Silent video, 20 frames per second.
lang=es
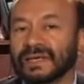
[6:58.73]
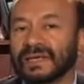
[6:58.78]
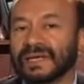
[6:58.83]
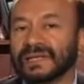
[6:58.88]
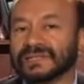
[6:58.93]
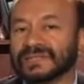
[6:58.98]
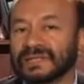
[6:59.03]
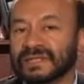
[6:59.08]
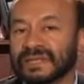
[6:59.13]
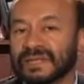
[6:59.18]

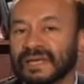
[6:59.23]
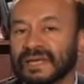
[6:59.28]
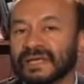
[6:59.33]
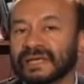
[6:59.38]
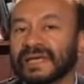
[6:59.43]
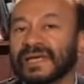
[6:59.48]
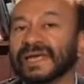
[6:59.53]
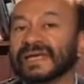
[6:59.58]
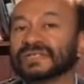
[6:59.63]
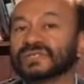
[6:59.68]
Así
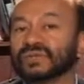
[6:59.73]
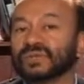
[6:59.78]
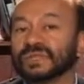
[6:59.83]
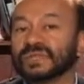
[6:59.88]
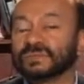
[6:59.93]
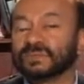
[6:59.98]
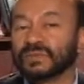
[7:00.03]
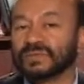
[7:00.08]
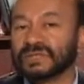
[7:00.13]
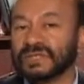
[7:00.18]
que eso
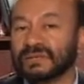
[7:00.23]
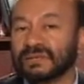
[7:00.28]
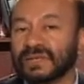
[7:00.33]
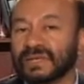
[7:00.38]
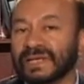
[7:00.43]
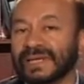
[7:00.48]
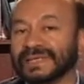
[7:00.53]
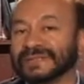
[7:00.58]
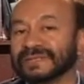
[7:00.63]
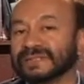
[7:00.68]
es
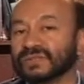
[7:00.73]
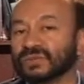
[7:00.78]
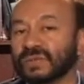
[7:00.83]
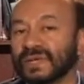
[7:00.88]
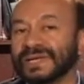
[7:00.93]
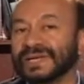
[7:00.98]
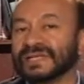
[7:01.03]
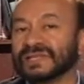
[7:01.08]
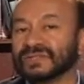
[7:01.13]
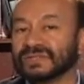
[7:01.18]
posible, esa es
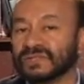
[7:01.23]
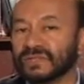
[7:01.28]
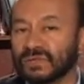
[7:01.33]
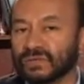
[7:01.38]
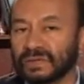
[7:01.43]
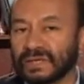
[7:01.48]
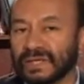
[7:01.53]
una lección que